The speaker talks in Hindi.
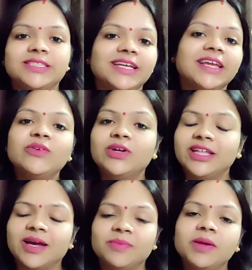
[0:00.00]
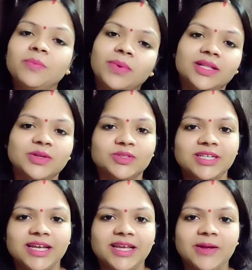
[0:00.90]
बच्चे की उल्टियां भी बंद हो
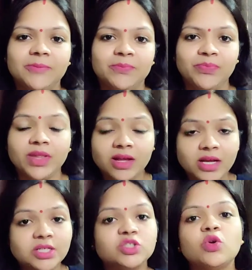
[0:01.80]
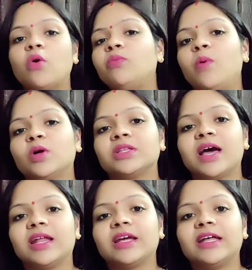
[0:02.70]
जाएंगी सौफ बहुत
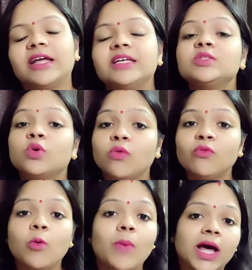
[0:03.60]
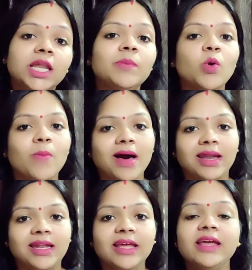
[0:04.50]
कारगर है सौफ को पानी में
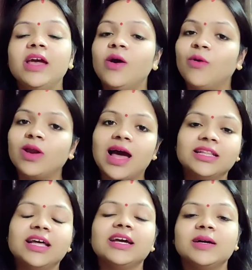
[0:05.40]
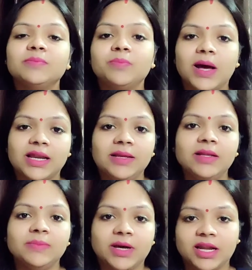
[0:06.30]
उबाल लें और आधा कप
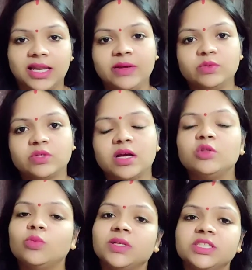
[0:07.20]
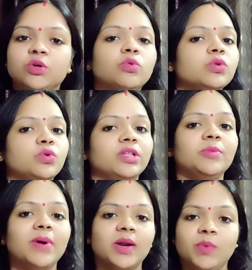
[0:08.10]
पानी कर लें उसका तो बच्चे को दो
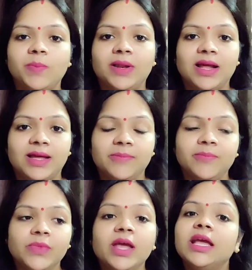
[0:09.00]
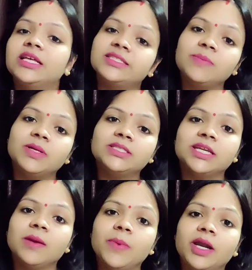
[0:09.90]
तीन बार में पिलाएं इससे बच्चे
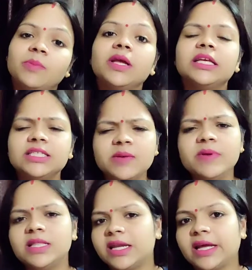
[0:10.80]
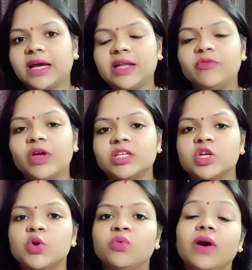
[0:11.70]
के पेट में किसी भी तरह का
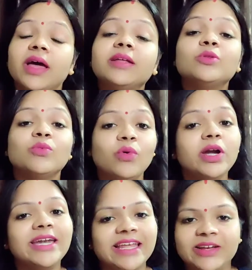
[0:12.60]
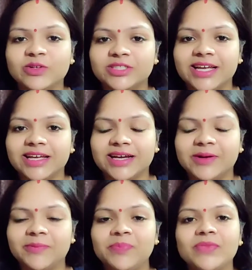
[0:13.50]
इन्फेक्शन हुआ है तो वो ठीक हो जाएगा